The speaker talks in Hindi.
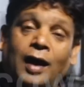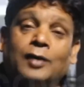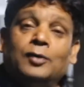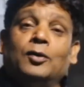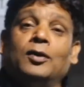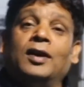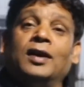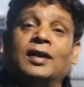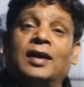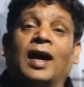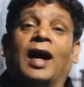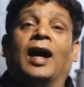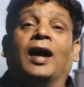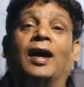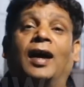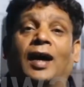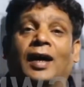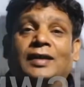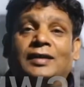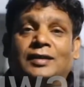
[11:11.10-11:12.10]
आंदोलन का
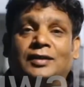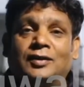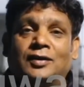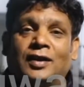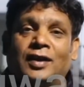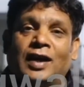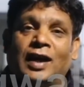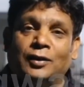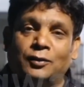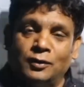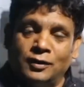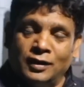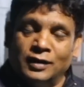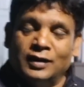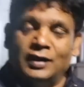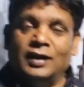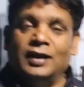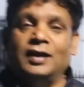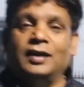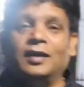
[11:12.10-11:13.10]
आगाज
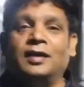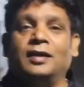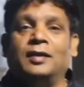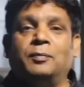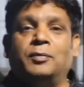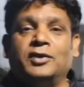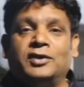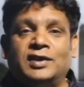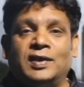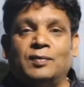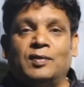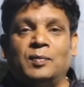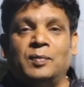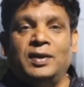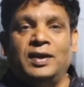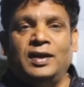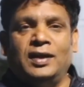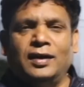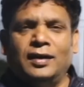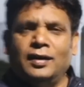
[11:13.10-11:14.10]
आंदोलन की
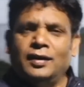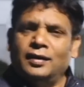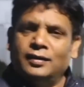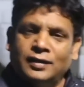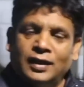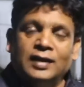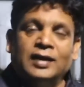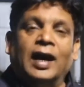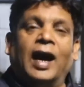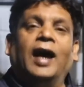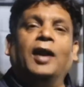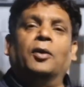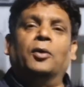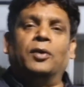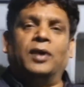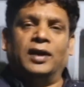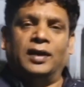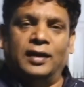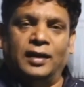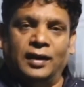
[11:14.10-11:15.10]
पृष्ठभूमि तैयार
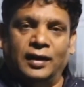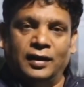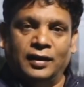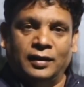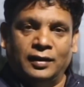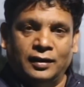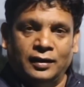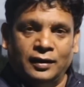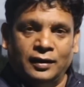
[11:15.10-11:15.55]
हो रही है